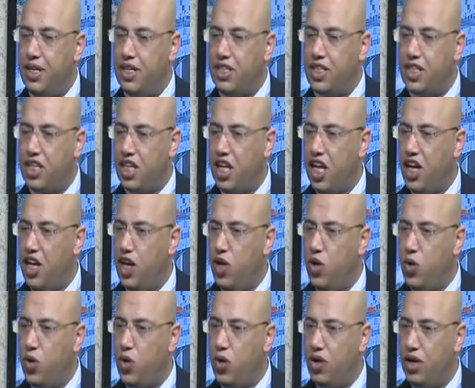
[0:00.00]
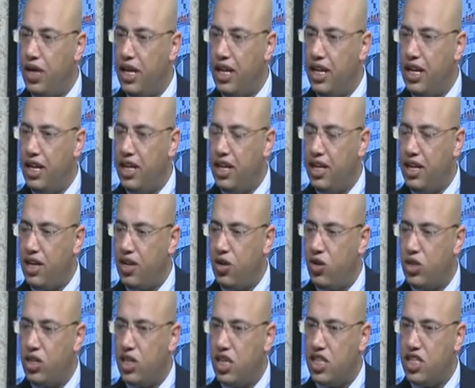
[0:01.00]
استطعنا انه
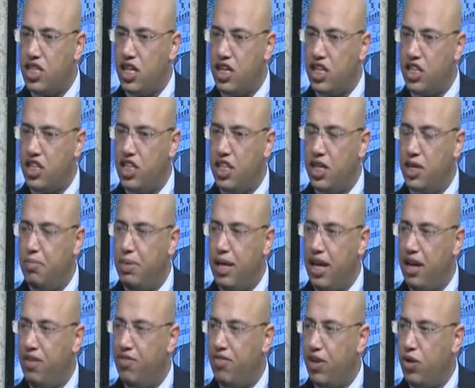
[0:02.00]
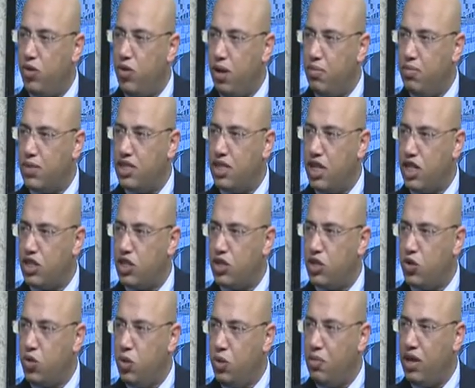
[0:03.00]
الخطه الاستراتيجيه بال 2015
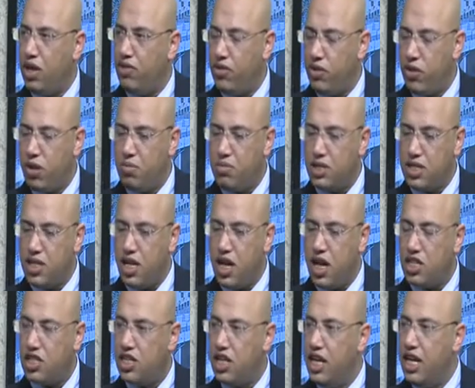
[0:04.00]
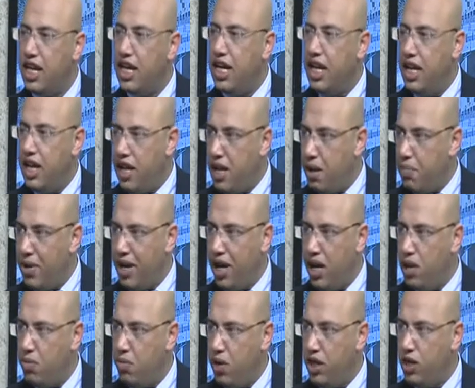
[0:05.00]
انه نكون بال 2015
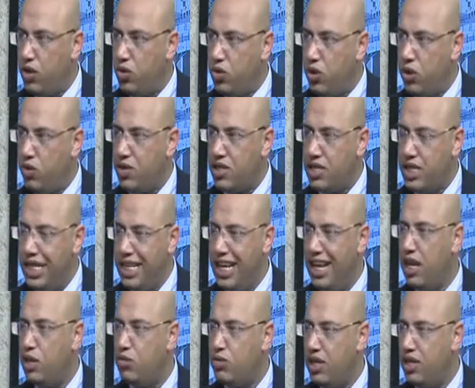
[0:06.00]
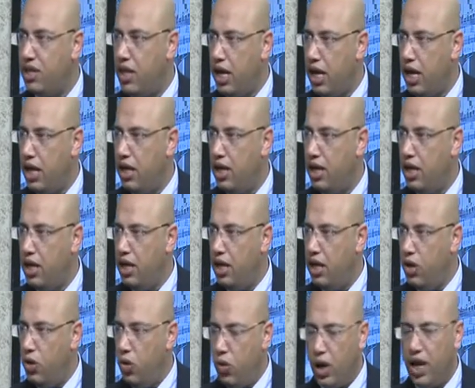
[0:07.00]
لمرحله معينه كنا واصلين هلا وصلنا لها
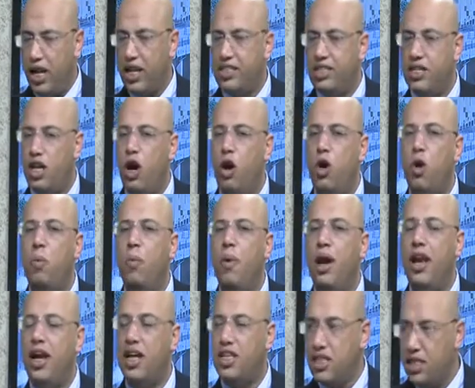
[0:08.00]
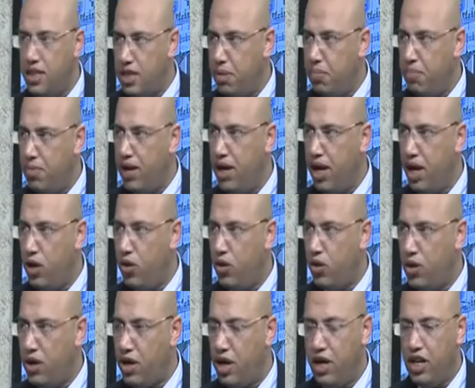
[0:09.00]
وخلصناها وبلشنا بمرحله
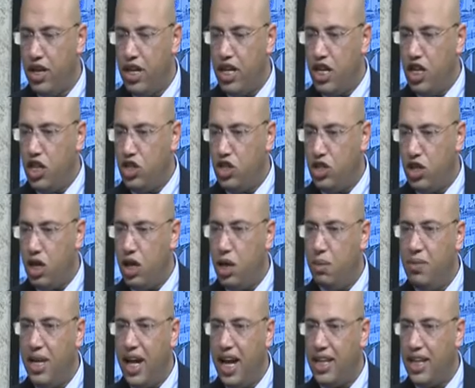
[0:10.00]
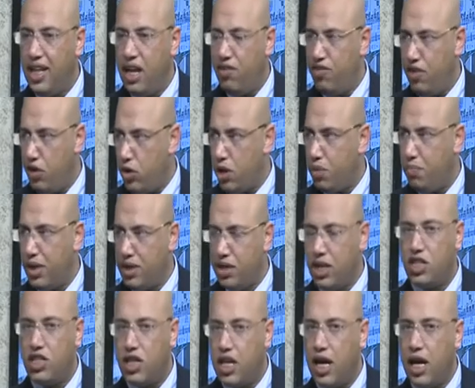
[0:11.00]
اخرى ان شاء الله بنهايه
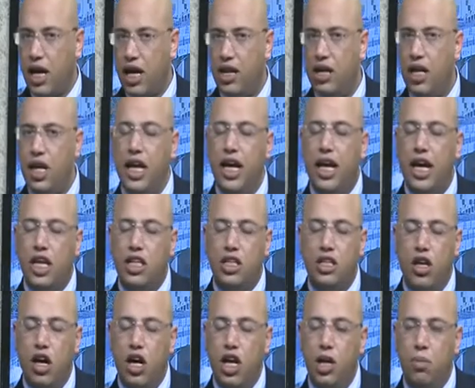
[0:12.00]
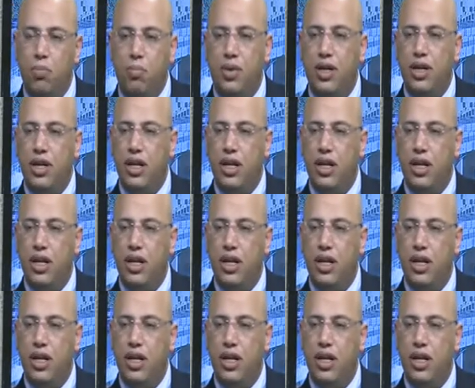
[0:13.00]
2014 الان الطالب